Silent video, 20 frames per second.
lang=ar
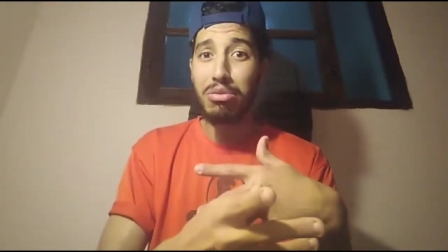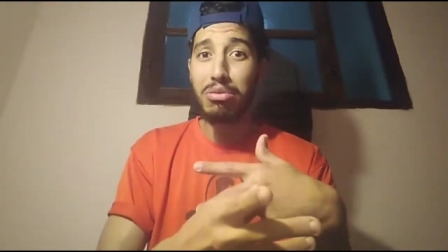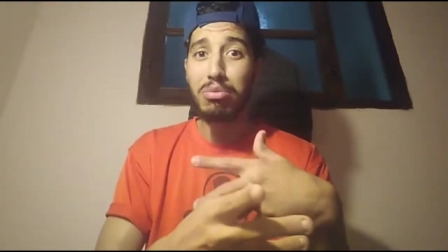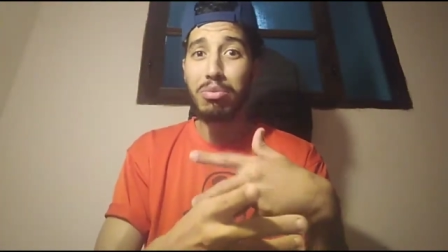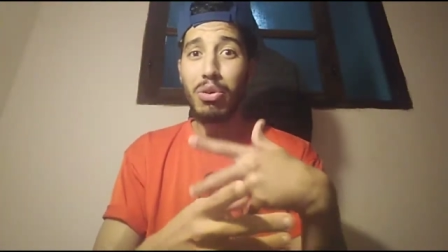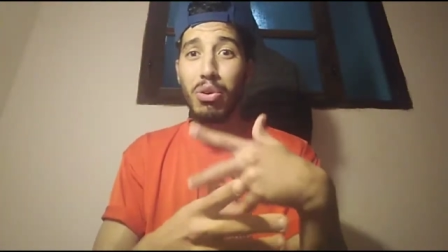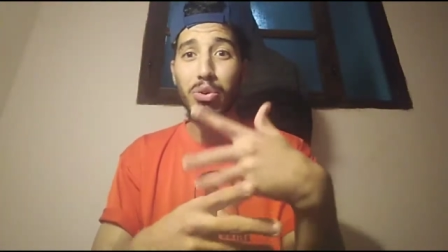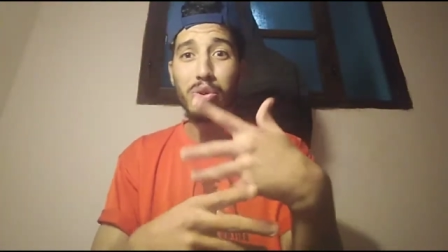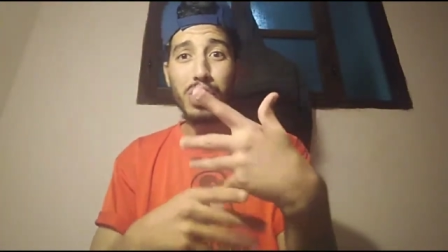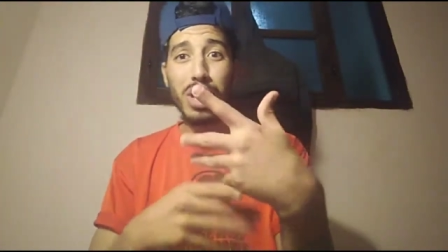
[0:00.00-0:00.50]

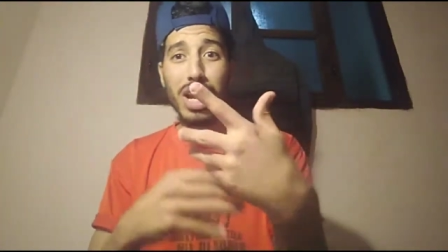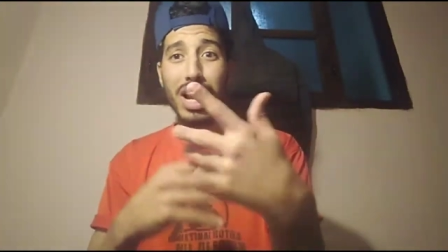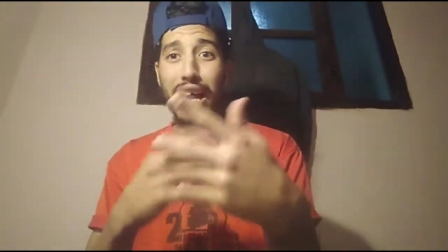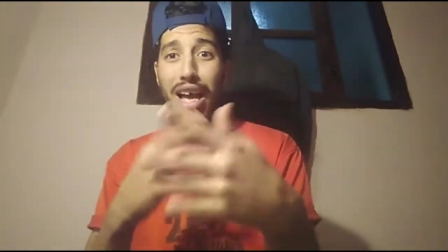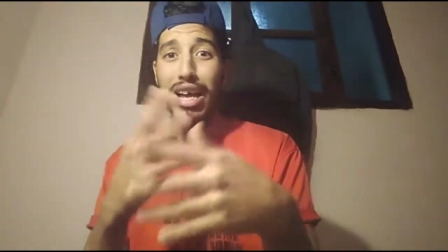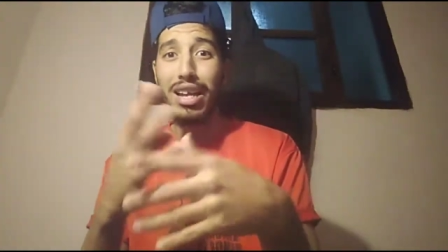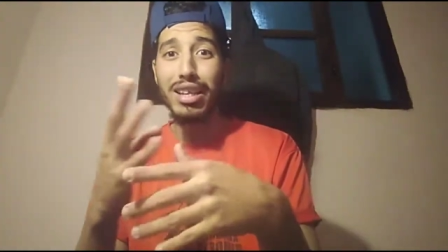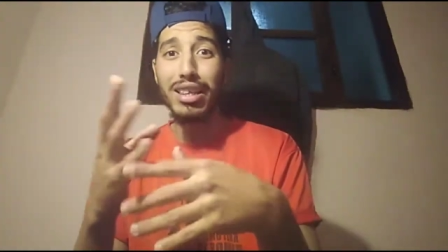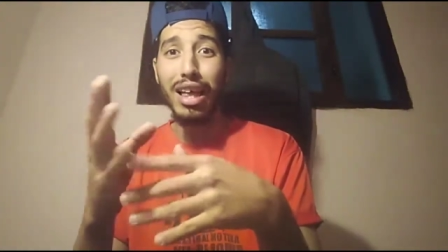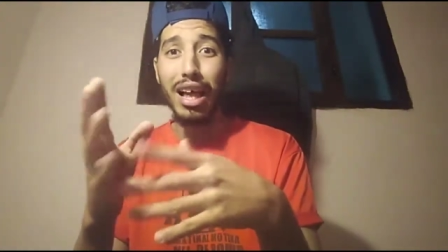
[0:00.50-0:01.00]
وبكل
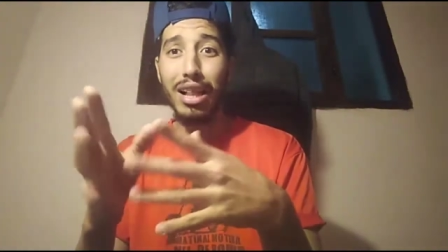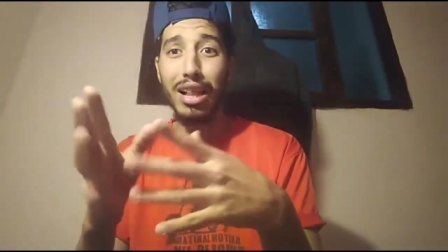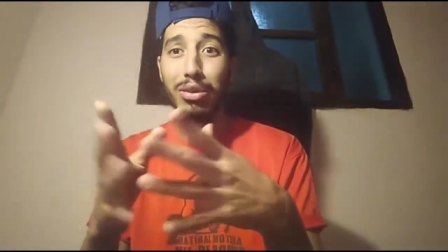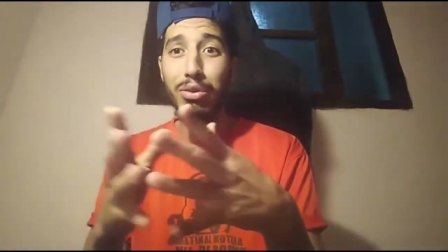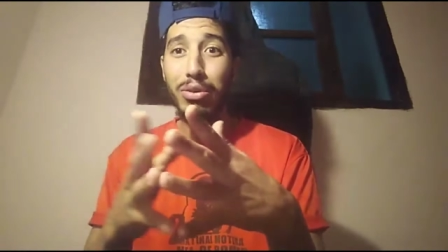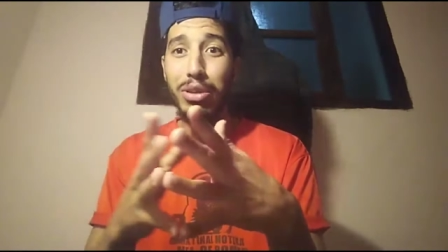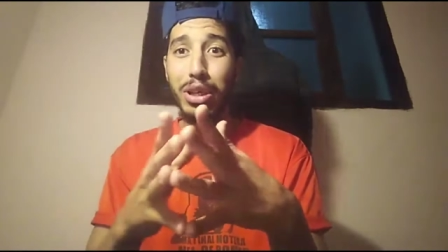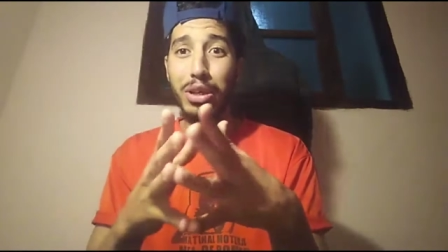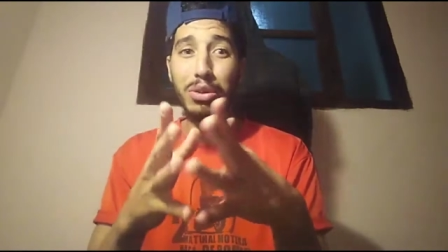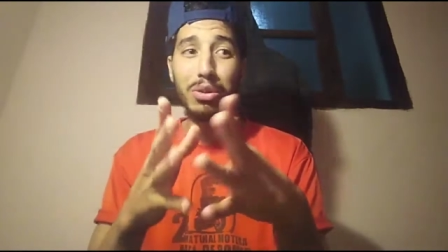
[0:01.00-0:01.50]
صراحه انا دخلت
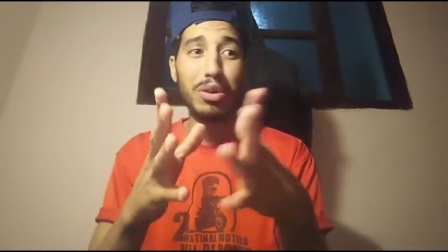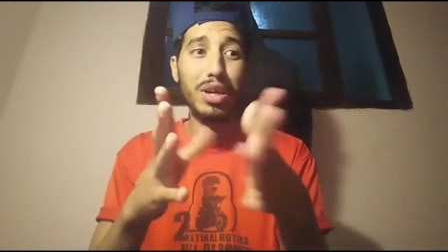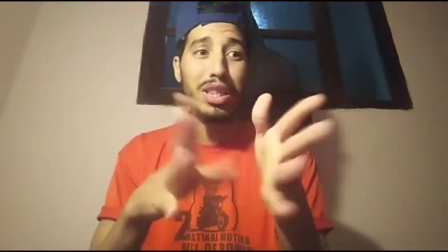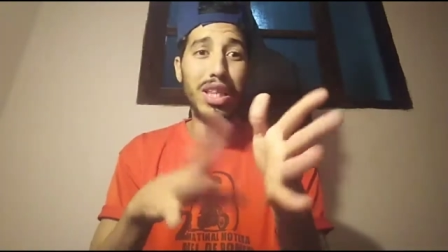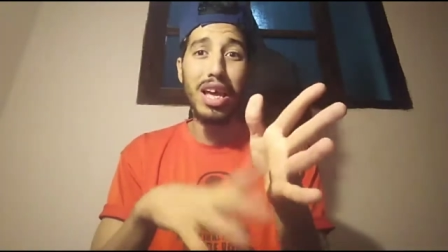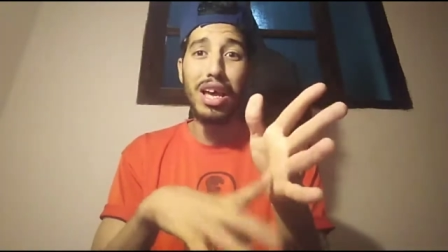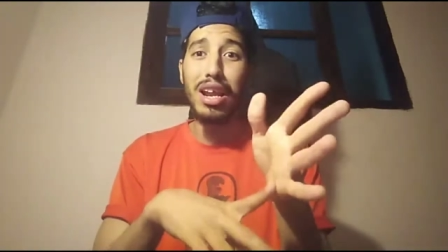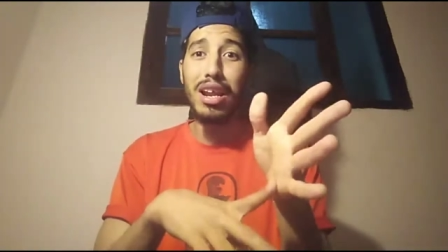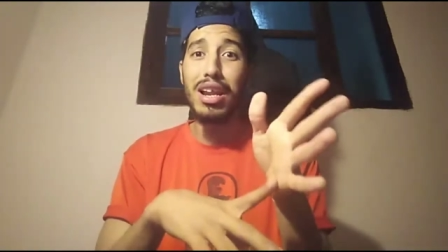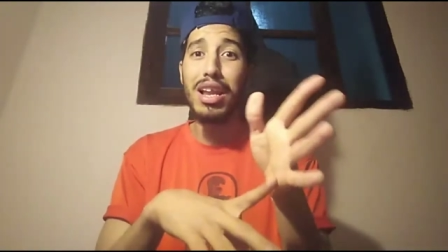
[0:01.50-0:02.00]
التيك توك
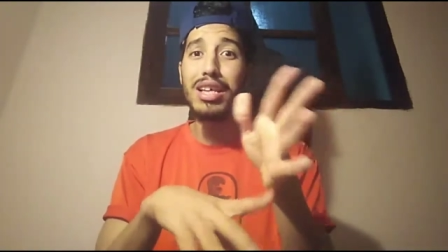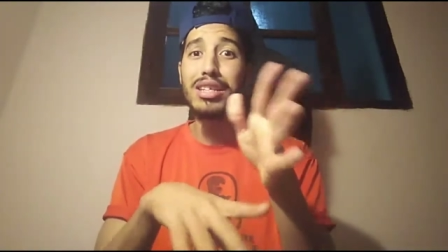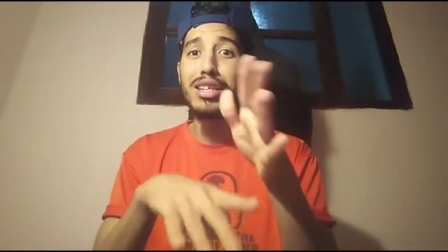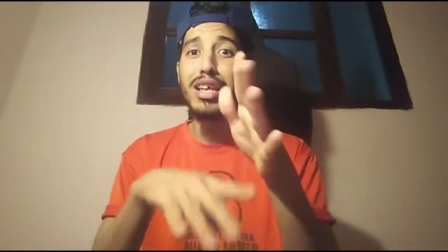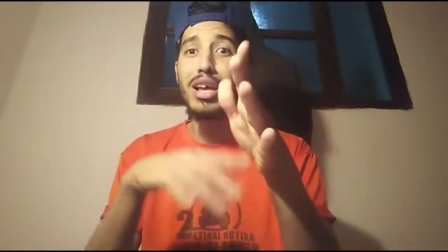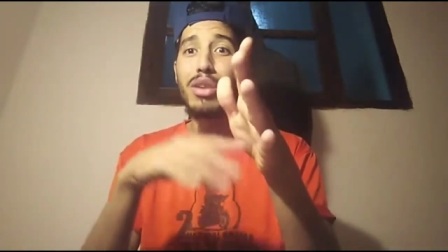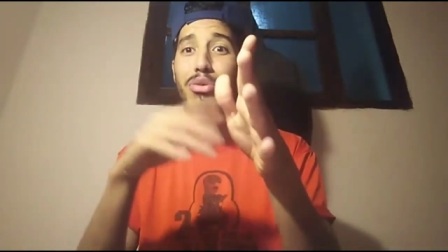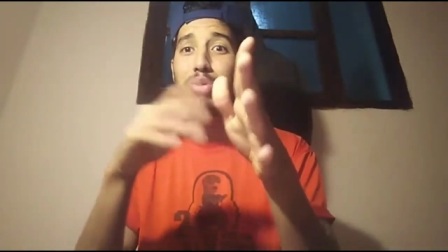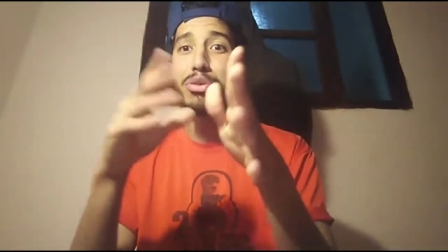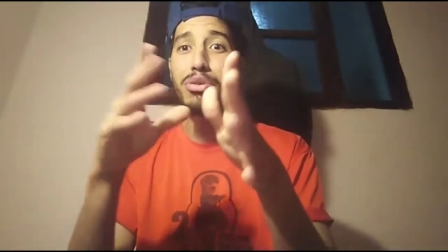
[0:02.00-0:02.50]
ارى لا
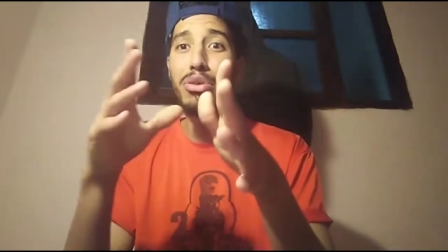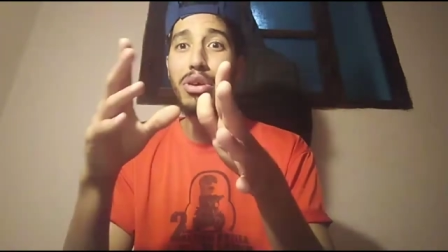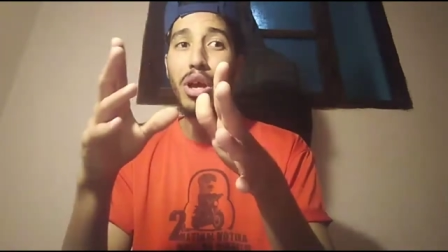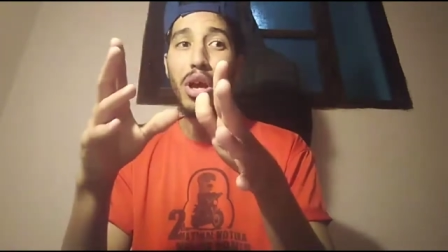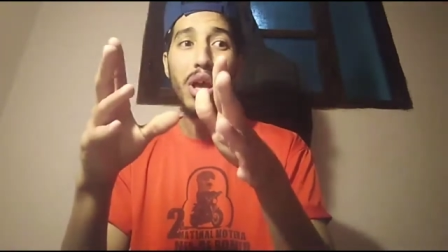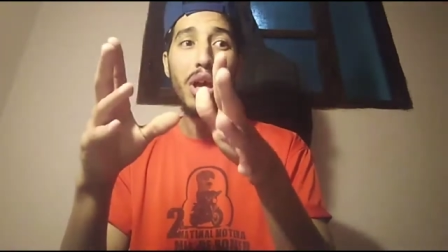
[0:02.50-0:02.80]
زالوا